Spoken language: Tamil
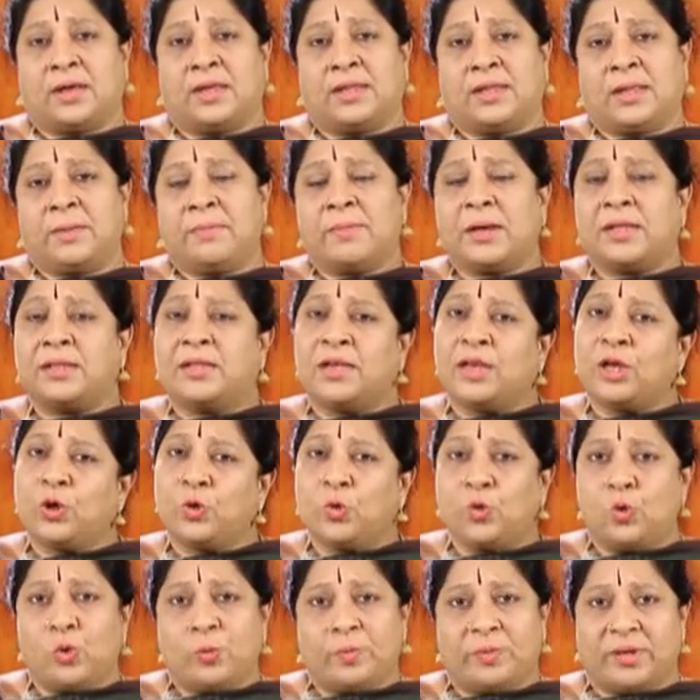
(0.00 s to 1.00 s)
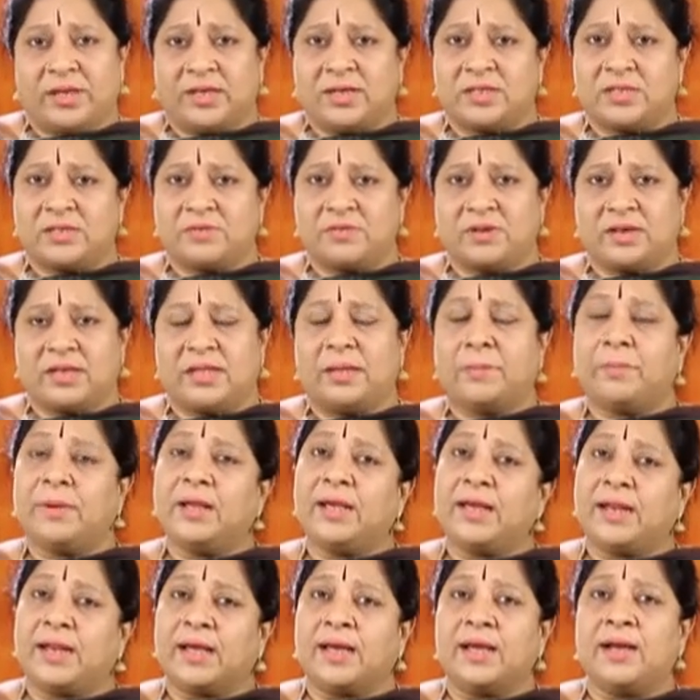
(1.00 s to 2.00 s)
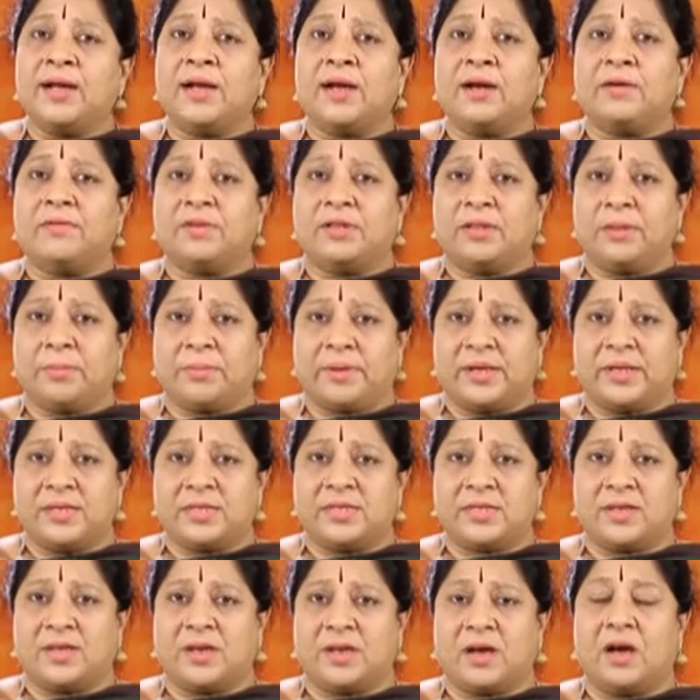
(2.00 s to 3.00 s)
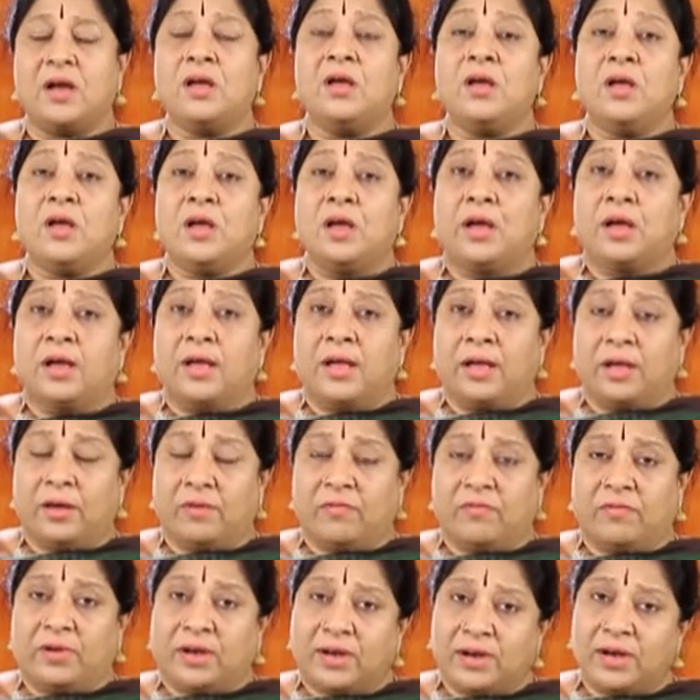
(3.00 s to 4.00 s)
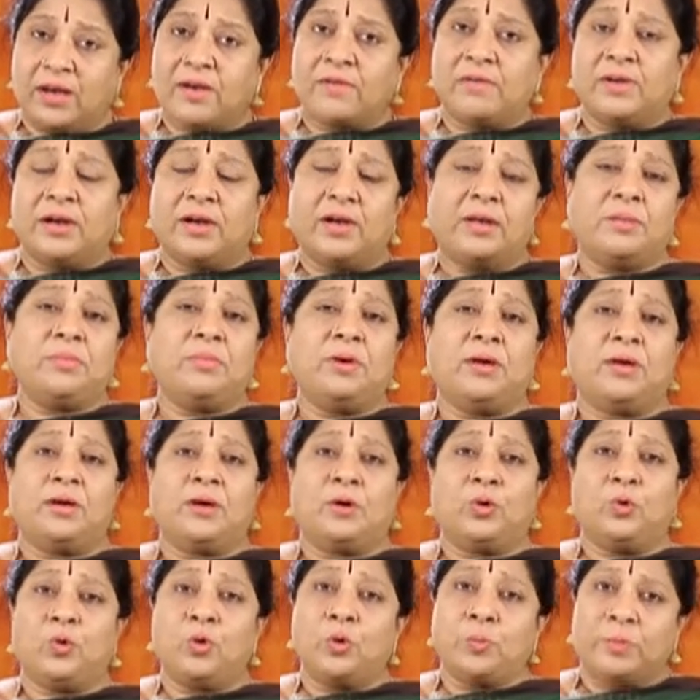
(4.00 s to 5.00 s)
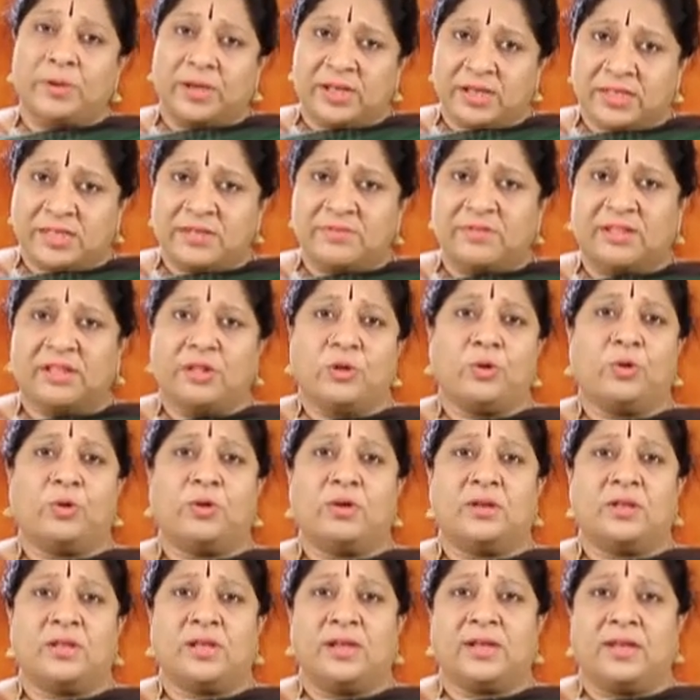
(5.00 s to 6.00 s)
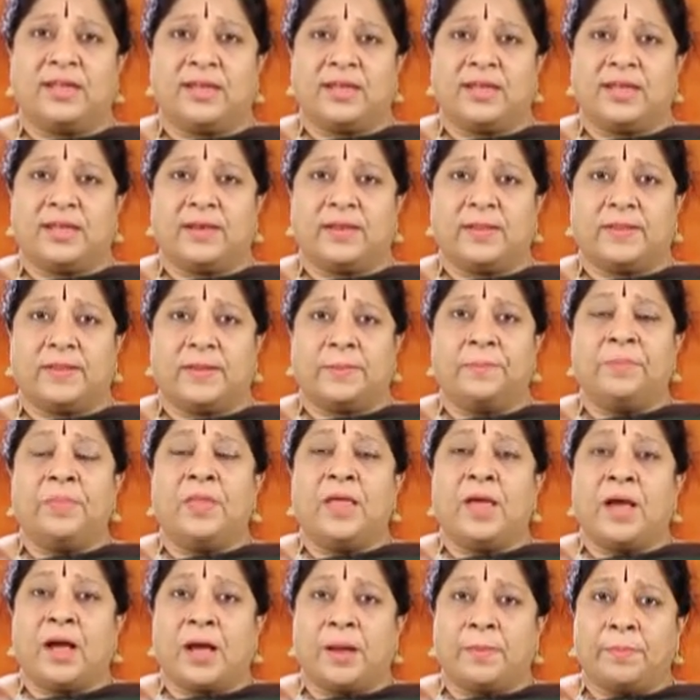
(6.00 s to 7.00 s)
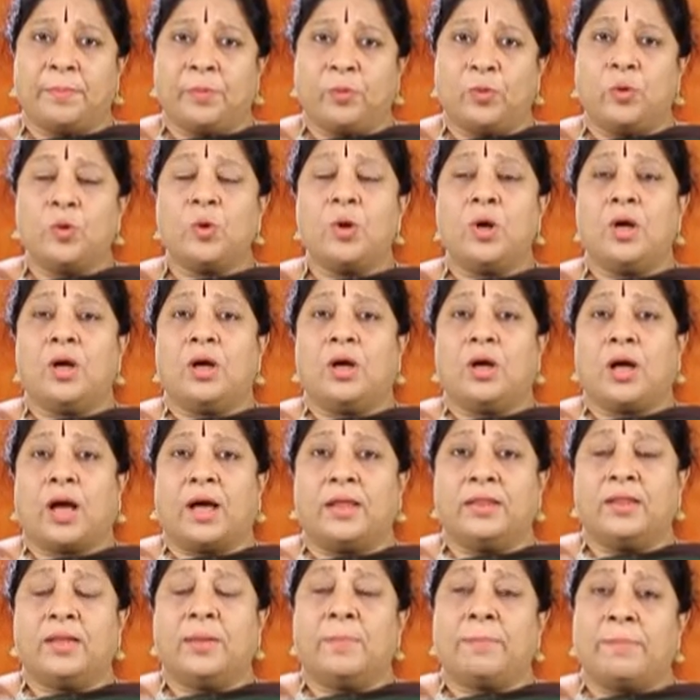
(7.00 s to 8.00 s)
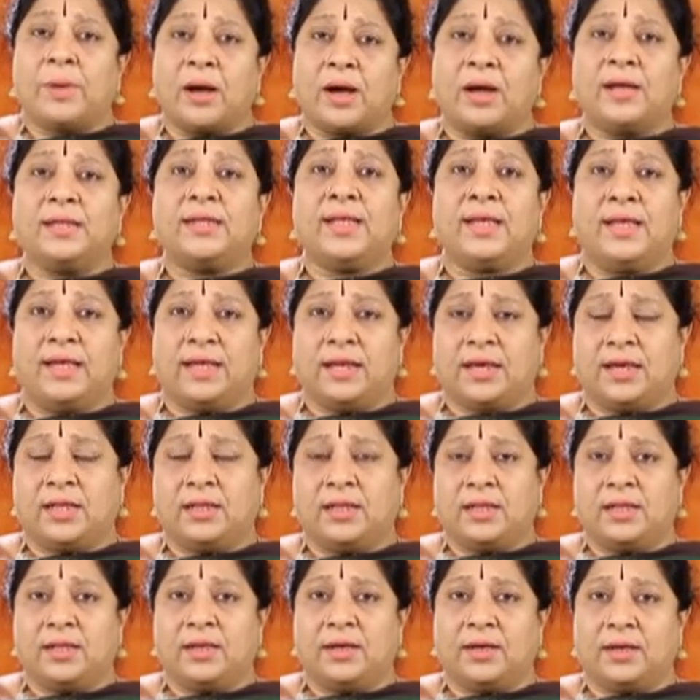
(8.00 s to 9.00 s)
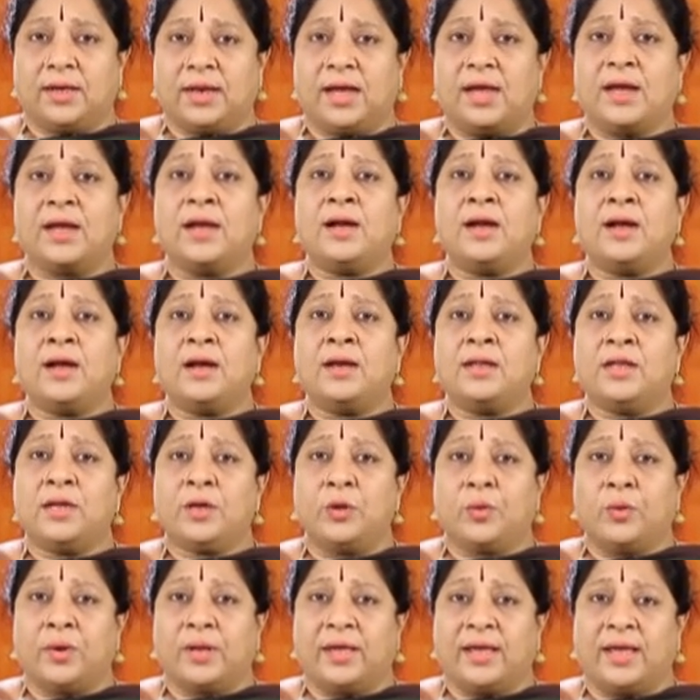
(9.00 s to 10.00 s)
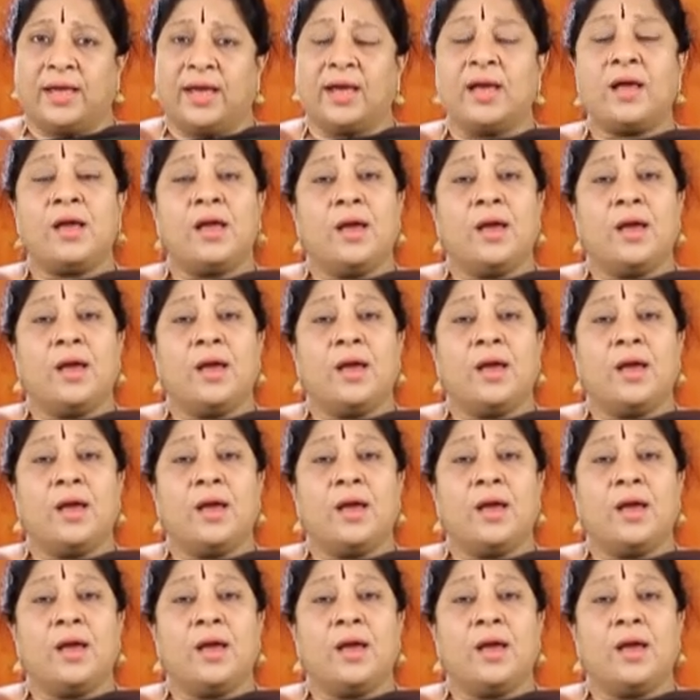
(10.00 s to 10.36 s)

அதே மாதிரி குரு பெயர்ச்சி வருது இப்படி கிரகங்கள் வந்து பெயர்ச்சியானா வருடா வருடம் குரு பெயர்ச்சி வந்து கொண்டு தான் இருக்கிறது அப்போது அந்த பாதை அந்த கிரகங்களினுடைய